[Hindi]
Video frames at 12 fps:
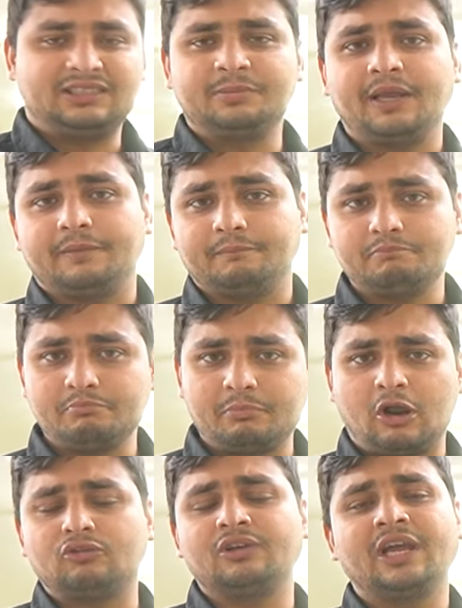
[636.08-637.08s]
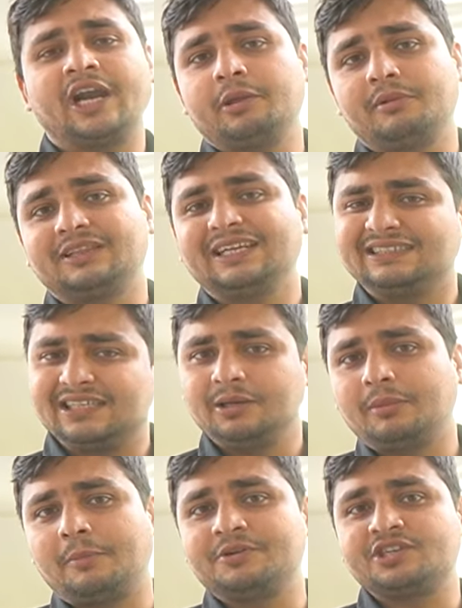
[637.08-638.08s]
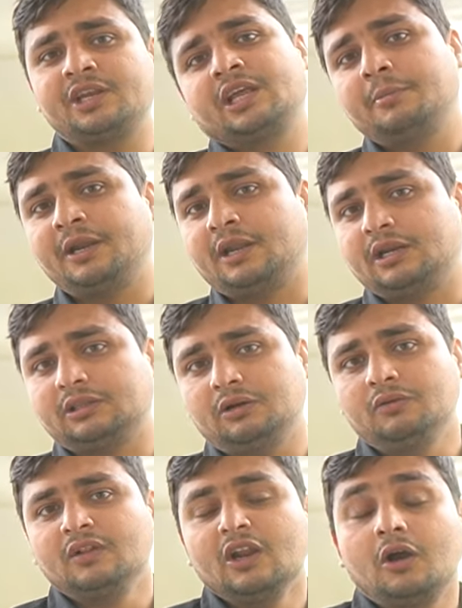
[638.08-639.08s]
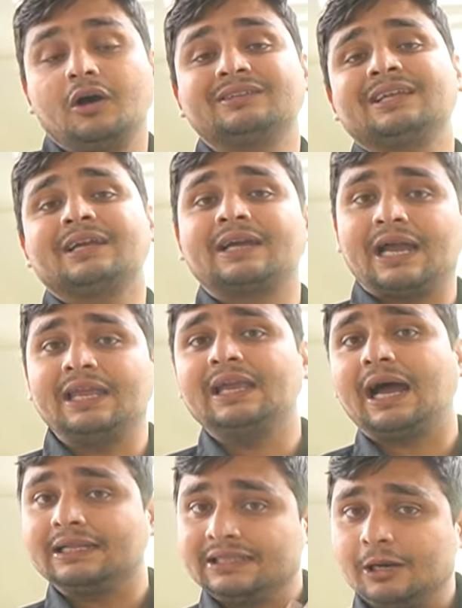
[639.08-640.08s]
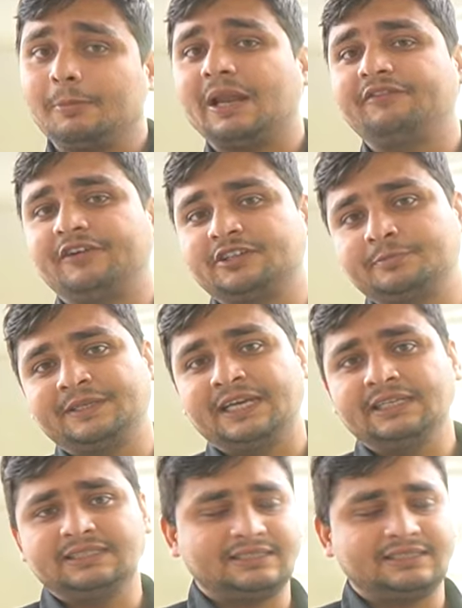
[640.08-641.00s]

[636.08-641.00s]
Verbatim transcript: इसमें मारुति की गाड़ी मिलता है इसलिए मैं हमेशा रिकमेंड करता हूँ और इसके कई अदर बेनिफिट्स भी हैं